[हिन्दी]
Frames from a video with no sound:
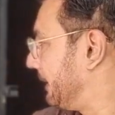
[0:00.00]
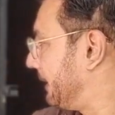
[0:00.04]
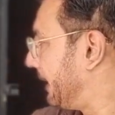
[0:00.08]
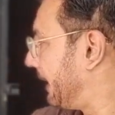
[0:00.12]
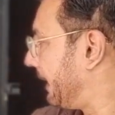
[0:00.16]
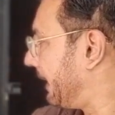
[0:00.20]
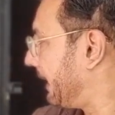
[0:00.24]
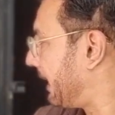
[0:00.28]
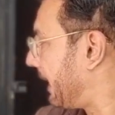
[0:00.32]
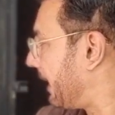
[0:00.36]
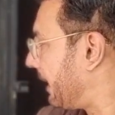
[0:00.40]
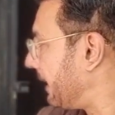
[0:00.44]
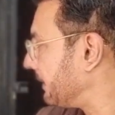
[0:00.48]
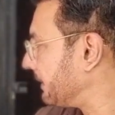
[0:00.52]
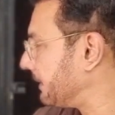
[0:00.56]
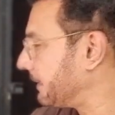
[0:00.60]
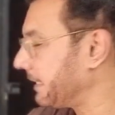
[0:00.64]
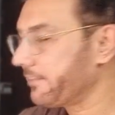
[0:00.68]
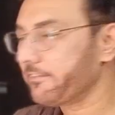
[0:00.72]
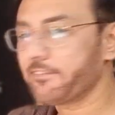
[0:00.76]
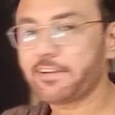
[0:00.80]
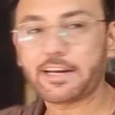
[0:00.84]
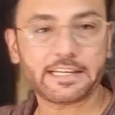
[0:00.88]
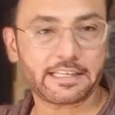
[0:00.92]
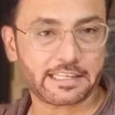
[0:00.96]
ये यहां
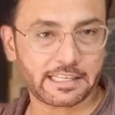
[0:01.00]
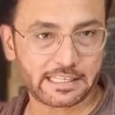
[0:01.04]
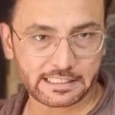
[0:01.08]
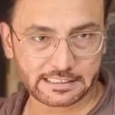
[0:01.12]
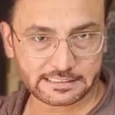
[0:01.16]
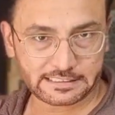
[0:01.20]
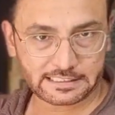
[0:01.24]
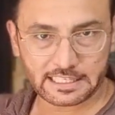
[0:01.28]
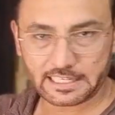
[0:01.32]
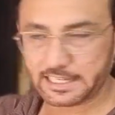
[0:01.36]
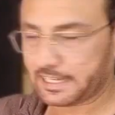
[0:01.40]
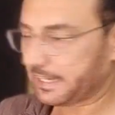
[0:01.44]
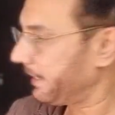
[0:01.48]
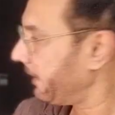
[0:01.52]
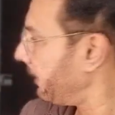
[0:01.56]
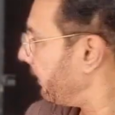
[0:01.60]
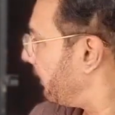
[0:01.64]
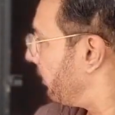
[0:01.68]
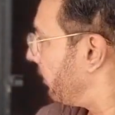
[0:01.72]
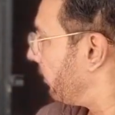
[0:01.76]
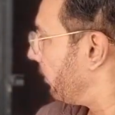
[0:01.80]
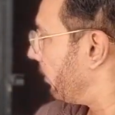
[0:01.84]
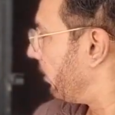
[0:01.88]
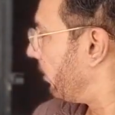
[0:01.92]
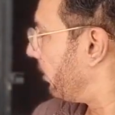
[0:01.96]
से वेंटिलेशन है
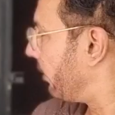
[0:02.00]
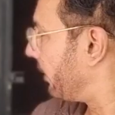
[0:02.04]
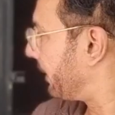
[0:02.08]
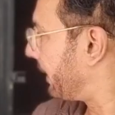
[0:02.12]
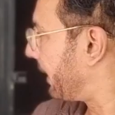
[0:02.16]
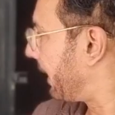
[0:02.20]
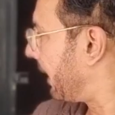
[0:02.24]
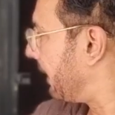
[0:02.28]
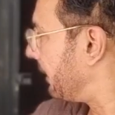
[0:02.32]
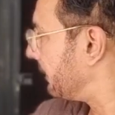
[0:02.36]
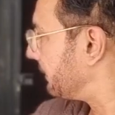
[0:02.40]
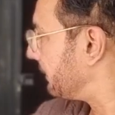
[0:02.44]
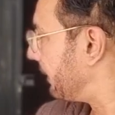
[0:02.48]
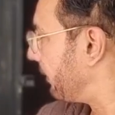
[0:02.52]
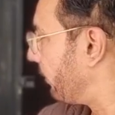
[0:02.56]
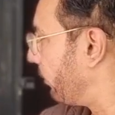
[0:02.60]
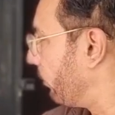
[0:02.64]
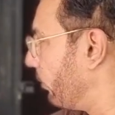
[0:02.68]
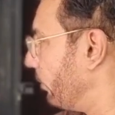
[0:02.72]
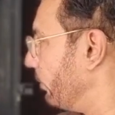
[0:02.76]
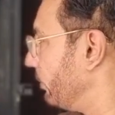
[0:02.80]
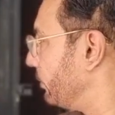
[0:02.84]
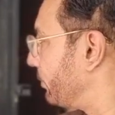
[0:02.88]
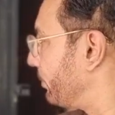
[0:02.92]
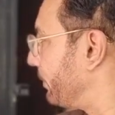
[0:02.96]
और यहां से
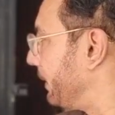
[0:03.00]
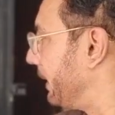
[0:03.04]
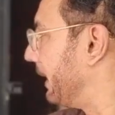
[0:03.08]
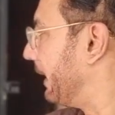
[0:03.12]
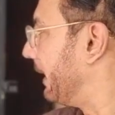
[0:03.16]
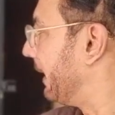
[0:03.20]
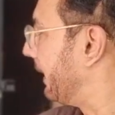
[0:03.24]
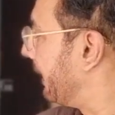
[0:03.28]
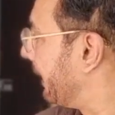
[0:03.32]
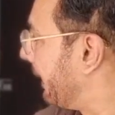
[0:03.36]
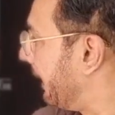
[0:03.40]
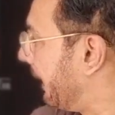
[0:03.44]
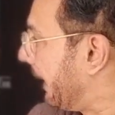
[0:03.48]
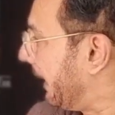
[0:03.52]
होल्स भी है